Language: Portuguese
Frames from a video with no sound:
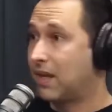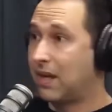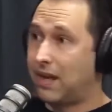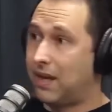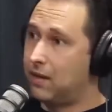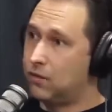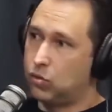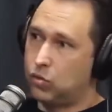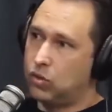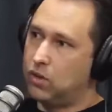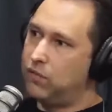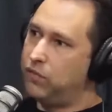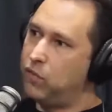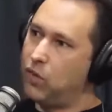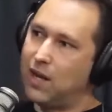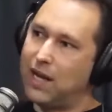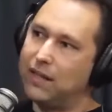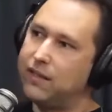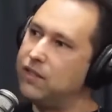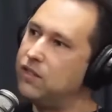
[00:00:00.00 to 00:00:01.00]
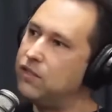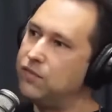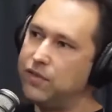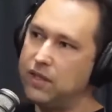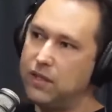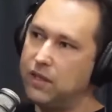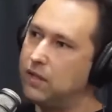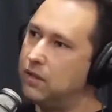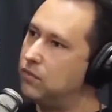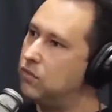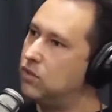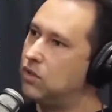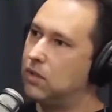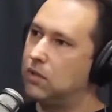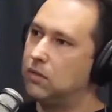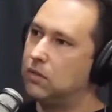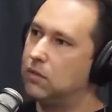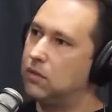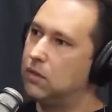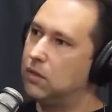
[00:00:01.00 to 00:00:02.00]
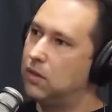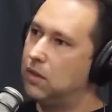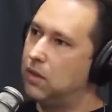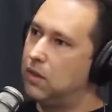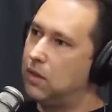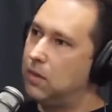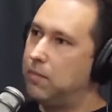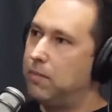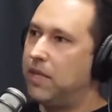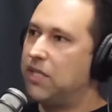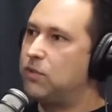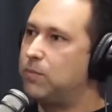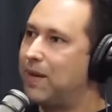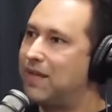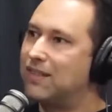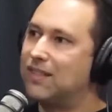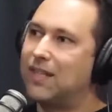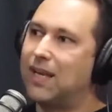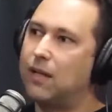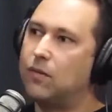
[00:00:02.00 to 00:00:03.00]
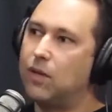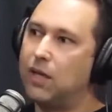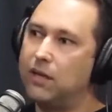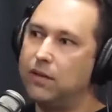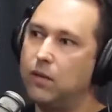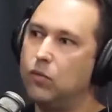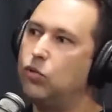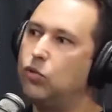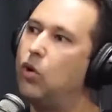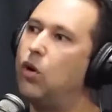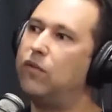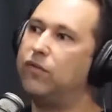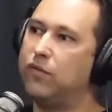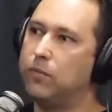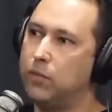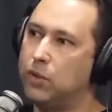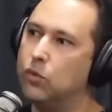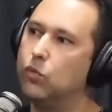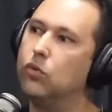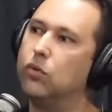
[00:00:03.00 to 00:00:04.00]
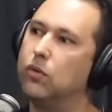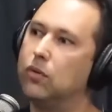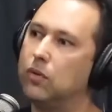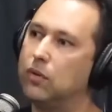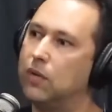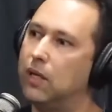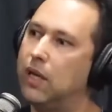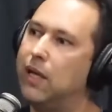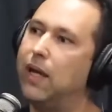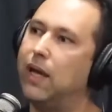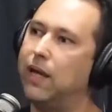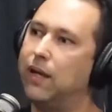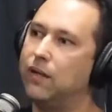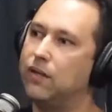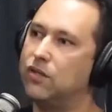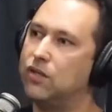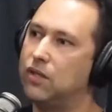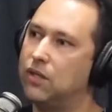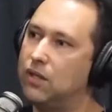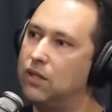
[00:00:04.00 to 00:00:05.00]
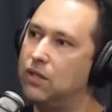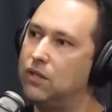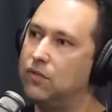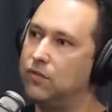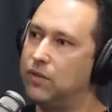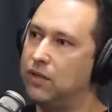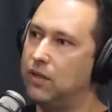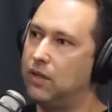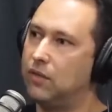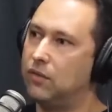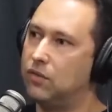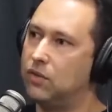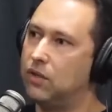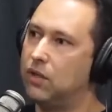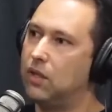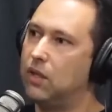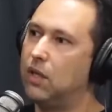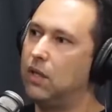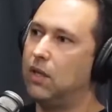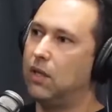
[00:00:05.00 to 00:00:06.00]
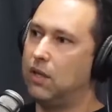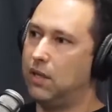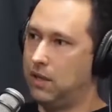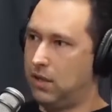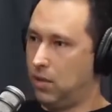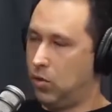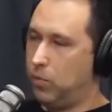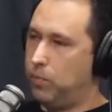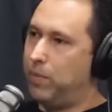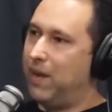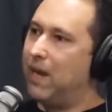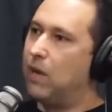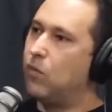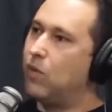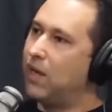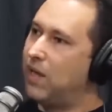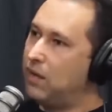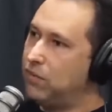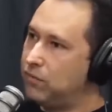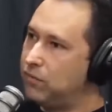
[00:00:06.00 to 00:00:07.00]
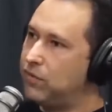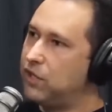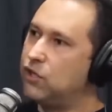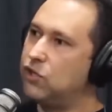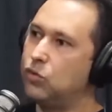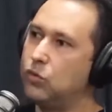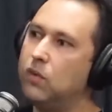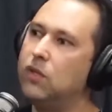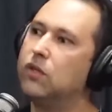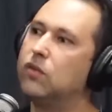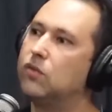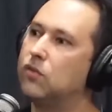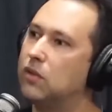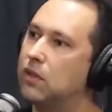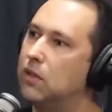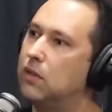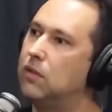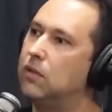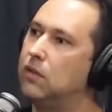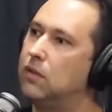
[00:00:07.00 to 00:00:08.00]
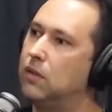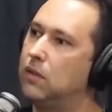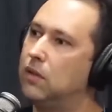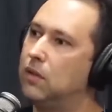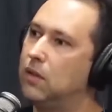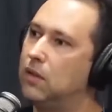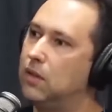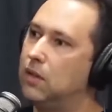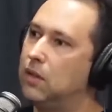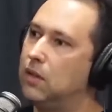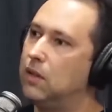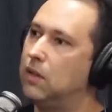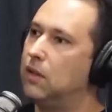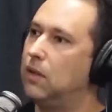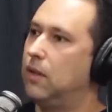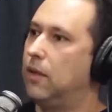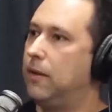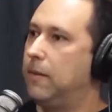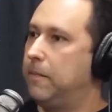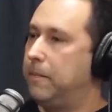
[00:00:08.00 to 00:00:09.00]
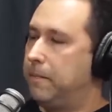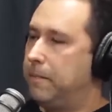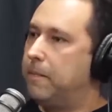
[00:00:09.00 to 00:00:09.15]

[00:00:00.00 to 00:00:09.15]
é toda focada em dividendos. Mês passado ela deu 9 mil reais em dividendos. Eu pego e reinvisto isso, cara. Uhum. Ação e, e fundo